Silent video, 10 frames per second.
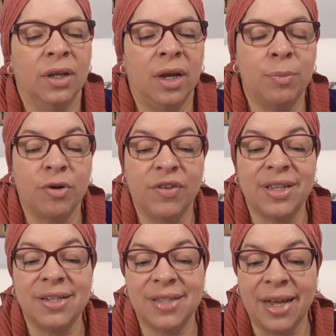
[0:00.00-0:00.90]
El
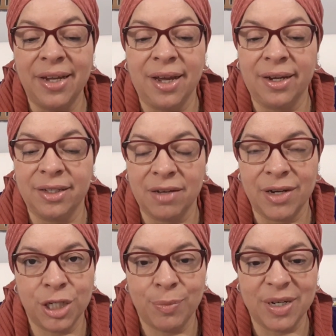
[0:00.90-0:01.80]
profeta Isaías, que estaba allí